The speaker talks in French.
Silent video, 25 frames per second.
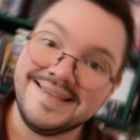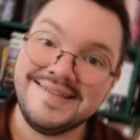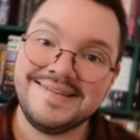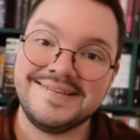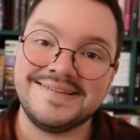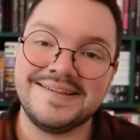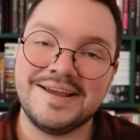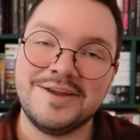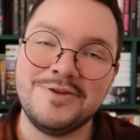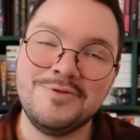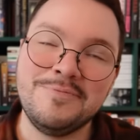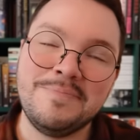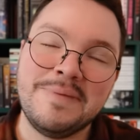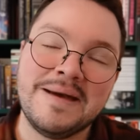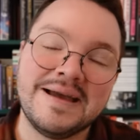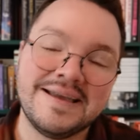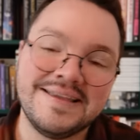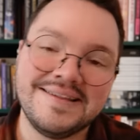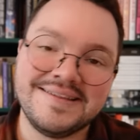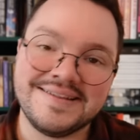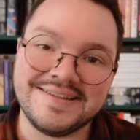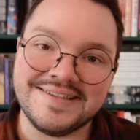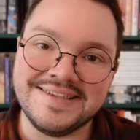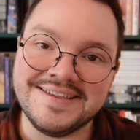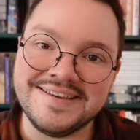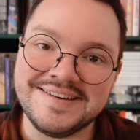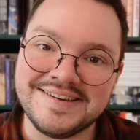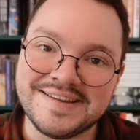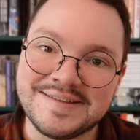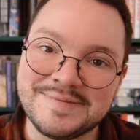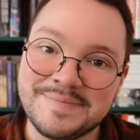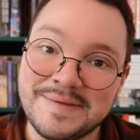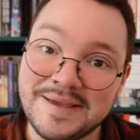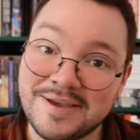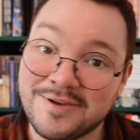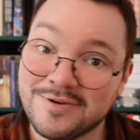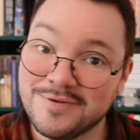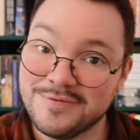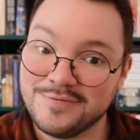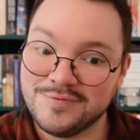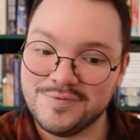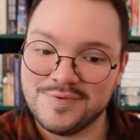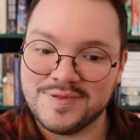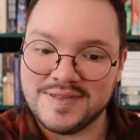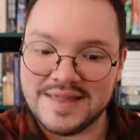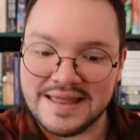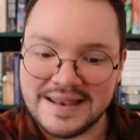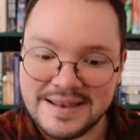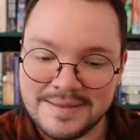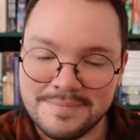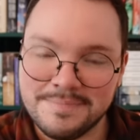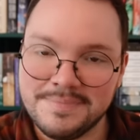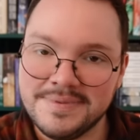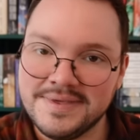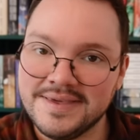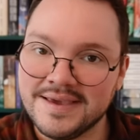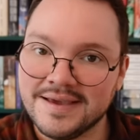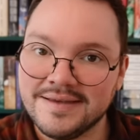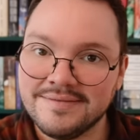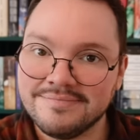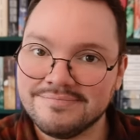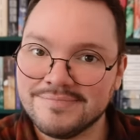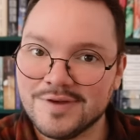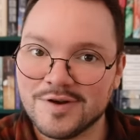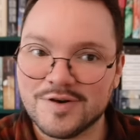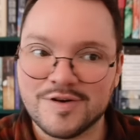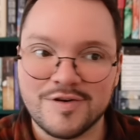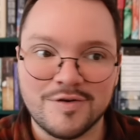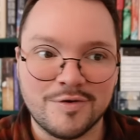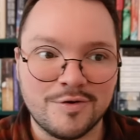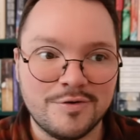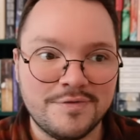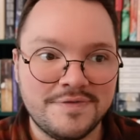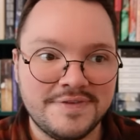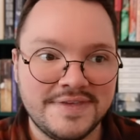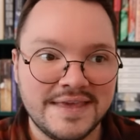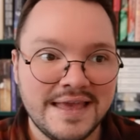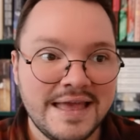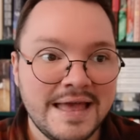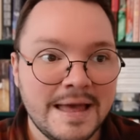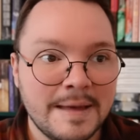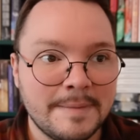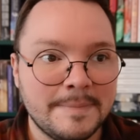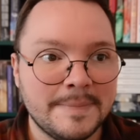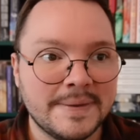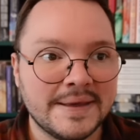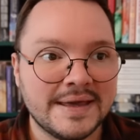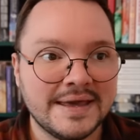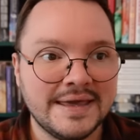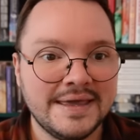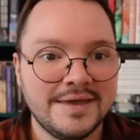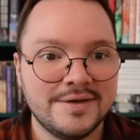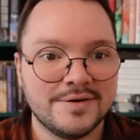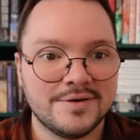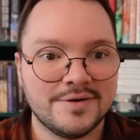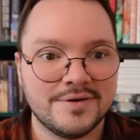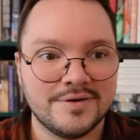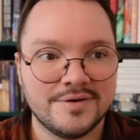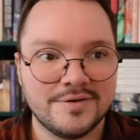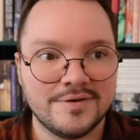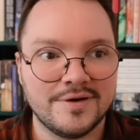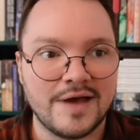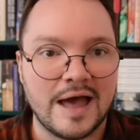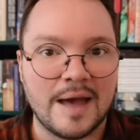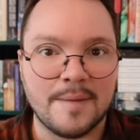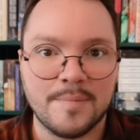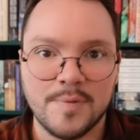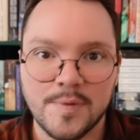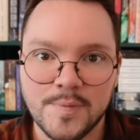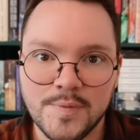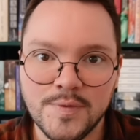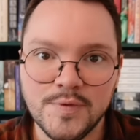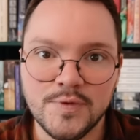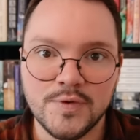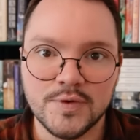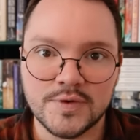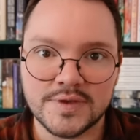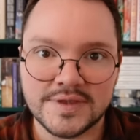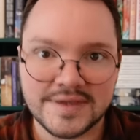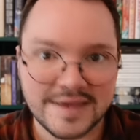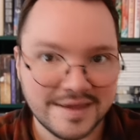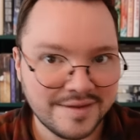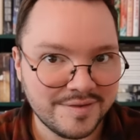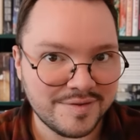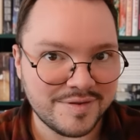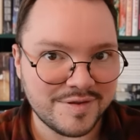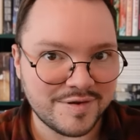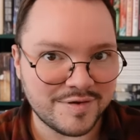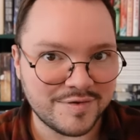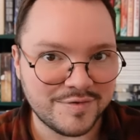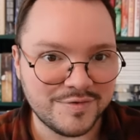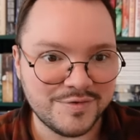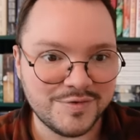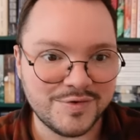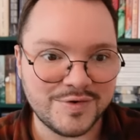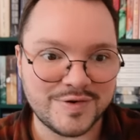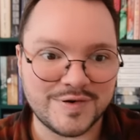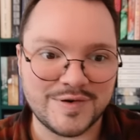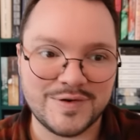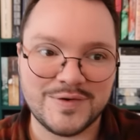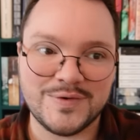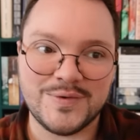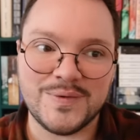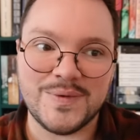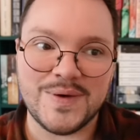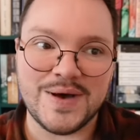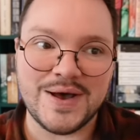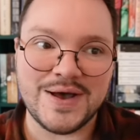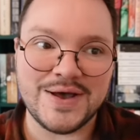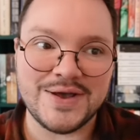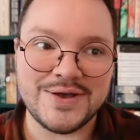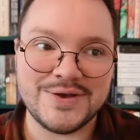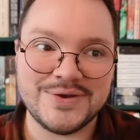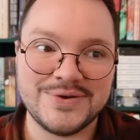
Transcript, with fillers: salut par ici, j'espère que vous allez bien. Je reviens après euh, un peu plus de 15 jours, je crois,